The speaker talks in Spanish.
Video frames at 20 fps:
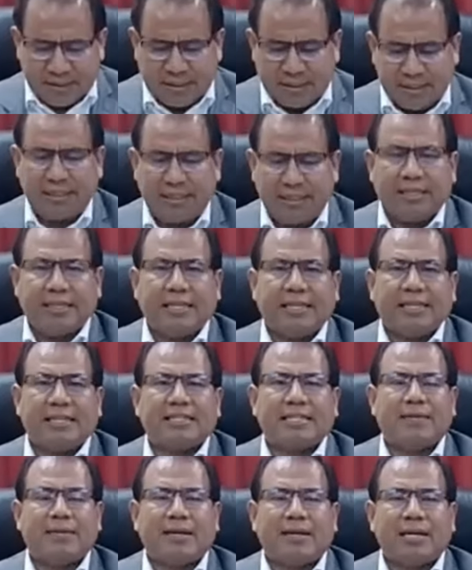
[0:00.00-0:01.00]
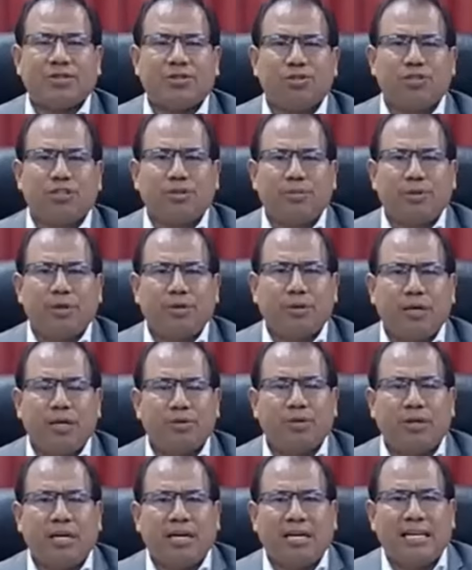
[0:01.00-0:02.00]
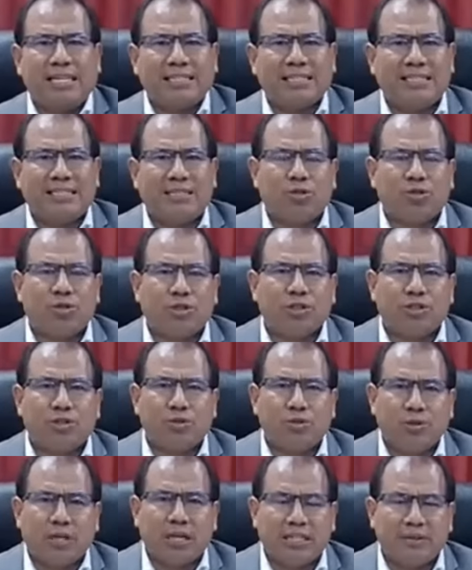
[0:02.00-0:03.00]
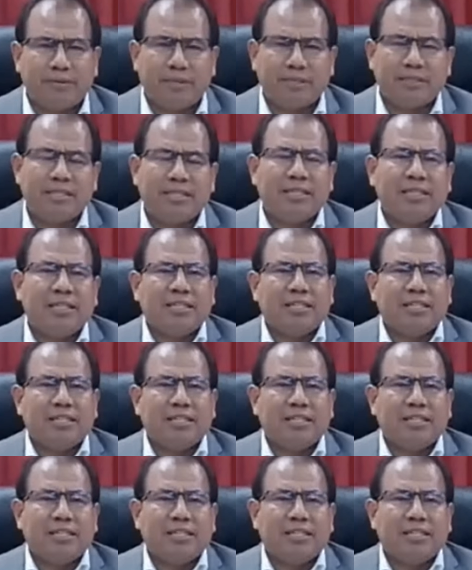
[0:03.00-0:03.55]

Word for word: eh, en estas vacaciones de medio año a las instituciones educativas